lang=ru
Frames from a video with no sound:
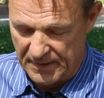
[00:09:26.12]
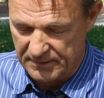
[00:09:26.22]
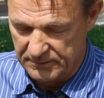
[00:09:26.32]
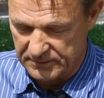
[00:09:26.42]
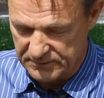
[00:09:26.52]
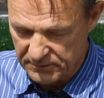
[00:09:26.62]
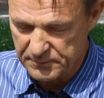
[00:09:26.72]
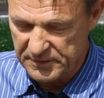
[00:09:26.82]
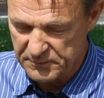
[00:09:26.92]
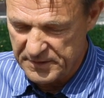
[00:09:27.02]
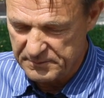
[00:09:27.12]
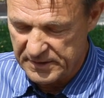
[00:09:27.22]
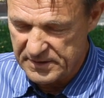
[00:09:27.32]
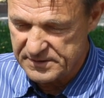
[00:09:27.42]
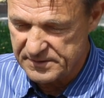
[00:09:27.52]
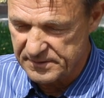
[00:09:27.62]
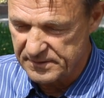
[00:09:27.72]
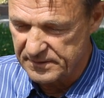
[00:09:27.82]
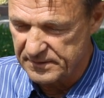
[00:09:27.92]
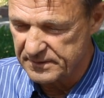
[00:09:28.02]
Вот, вот был у меня Борис
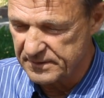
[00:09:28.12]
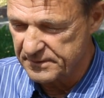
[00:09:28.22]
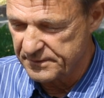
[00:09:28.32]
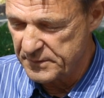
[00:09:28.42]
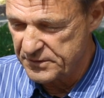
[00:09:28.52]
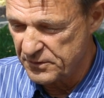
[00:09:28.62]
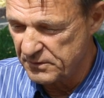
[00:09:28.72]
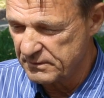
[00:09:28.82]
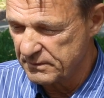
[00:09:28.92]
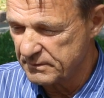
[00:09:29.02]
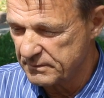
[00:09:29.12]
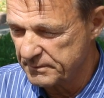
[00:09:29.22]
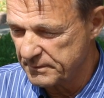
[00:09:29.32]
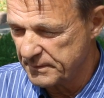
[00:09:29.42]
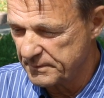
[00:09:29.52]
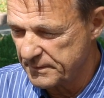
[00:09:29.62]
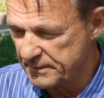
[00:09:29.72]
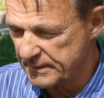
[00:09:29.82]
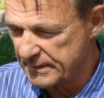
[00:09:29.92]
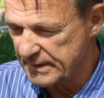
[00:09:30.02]
Фомичев. И, и ваш
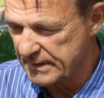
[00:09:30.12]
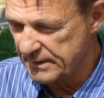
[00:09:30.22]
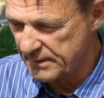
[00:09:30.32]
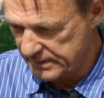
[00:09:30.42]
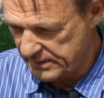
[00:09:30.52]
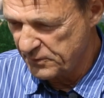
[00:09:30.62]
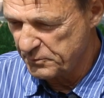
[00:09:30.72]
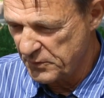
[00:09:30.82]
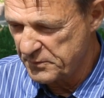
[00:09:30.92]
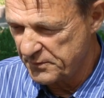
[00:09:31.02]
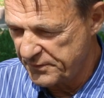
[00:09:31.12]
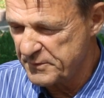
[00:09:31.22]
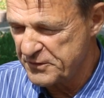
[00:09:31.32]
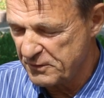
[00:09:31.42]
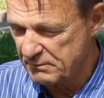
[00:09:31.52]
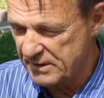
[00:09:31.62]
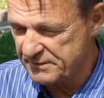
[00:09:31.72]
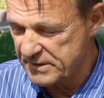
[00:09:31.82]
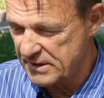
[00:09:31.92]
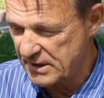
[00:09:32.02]
первый Это и мой первый. Фомичев
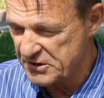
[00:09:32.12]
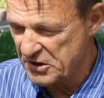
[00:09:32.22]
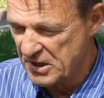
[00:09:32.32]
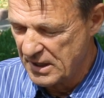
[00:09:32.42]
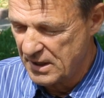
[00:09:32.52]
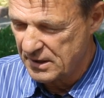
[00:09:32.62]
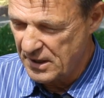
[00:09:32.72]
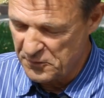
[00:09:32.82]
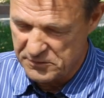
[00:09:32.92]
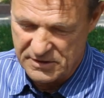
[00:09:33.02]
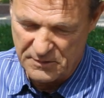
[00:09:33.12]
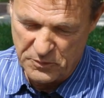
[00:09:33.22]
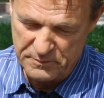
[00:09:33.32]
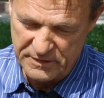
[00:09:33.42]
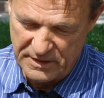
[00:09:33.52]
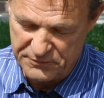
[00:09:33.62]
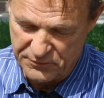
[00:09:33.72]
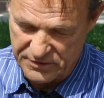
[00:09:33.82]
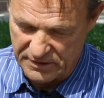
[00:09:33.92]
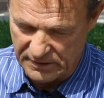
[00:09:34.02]
Борис Васильевич. Угу. Я его запомнил на
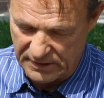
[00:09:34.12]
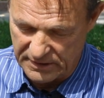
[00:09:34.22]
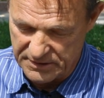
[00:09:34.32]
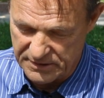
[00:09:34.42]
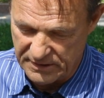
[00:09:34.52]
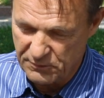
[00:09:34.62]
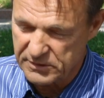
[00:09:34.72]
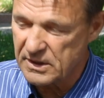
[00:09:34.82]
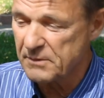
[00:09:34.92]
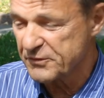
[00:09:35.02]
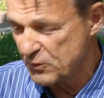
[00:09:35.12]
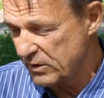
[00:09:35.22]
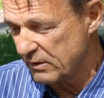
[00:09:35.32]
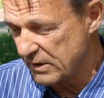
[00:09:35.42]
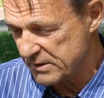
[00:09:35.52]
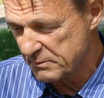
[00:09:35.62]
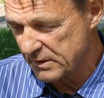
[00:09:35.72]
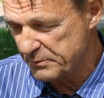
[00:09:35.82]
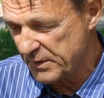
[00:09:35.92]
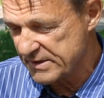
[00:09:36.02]
всю жизнь, конечно. И вот там в Туле у нас
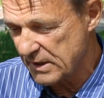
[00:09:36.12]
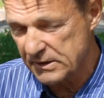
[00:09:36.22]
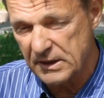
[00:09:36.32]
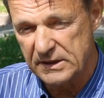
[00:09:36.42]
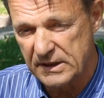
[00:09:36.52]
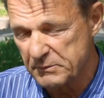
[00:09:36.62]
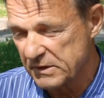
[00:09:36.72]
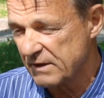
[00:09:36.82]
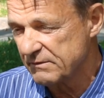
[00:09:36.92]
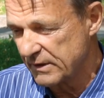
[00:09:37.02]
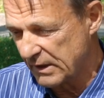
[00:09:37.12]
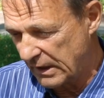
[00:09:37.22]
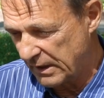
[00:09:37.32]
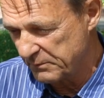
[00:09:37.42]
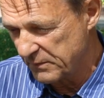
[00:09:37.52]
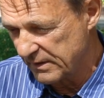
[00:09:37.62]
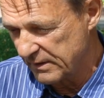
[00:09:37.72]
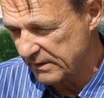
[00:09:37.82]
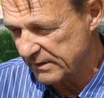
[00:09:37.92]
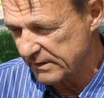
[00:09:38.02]
было приз открытия, мы там выиграли,
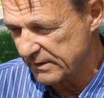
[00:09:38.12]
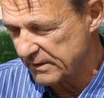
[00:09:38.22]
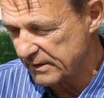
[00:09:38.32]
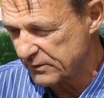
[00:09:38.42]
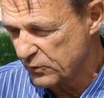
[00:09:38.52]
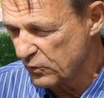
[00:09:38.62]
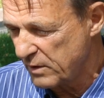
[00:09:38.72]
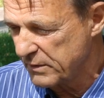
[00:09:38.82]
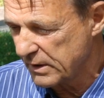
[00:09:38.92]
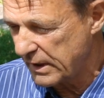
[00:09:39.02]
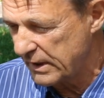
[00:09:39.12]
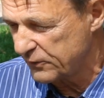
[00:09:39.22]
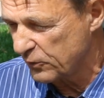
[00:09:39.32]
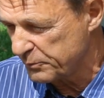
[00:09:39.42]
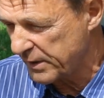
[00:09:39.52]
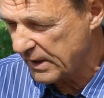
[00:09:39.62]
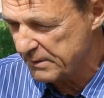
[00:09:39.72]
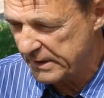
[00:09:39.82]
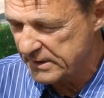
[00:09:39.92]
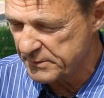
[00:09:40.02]
э, и Тулу обыграли только при
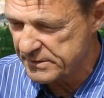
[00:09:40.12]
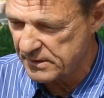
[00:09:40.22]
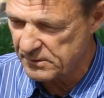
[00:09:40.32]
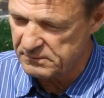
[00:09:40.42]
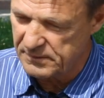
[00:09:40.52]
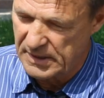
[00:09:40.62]
команде мастеров.